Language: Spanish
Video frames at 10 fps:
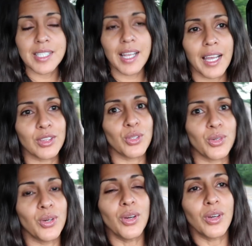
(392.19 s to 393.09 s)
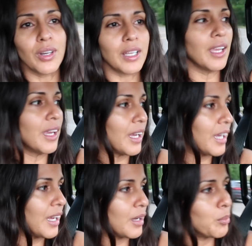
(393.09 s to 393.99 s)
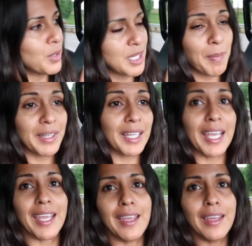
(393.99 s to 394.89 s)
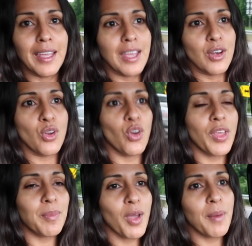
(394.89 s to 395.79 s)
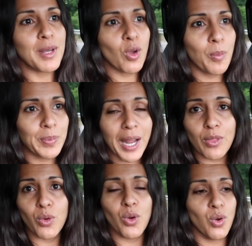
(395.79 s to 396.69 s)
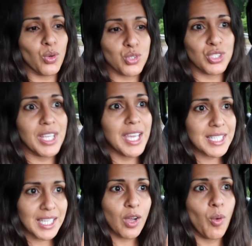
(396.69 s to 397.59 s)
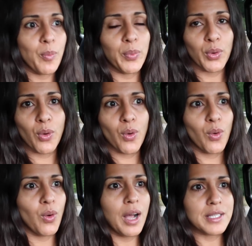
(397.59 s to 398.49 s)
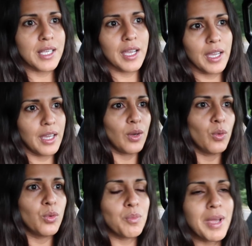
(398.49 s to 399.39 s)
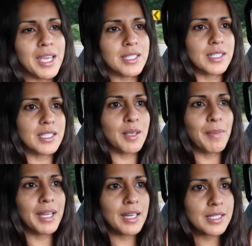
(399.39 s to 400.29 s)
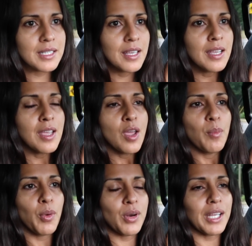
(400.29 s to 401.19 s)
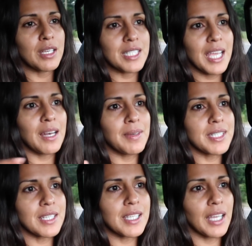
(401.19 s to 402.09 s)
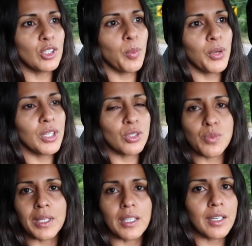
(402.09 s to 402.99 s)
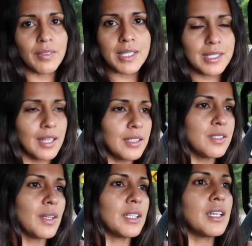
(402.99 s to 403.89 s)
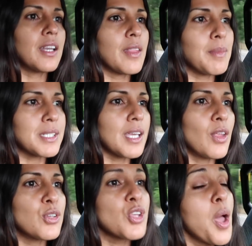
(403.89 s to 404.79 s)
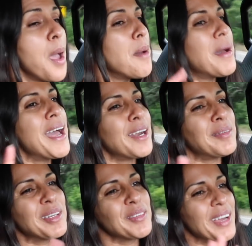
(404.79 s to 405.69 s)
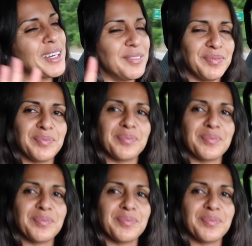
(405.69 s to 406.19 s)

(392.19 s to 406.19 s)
sacando. Y pues aparte que no debió haber comprado los 10 que compró hace un mes, tres semanas. Porque si él va a estar sacando pollitos, va a tener bastantes, va a tener demasiados. Pero pues, bueno,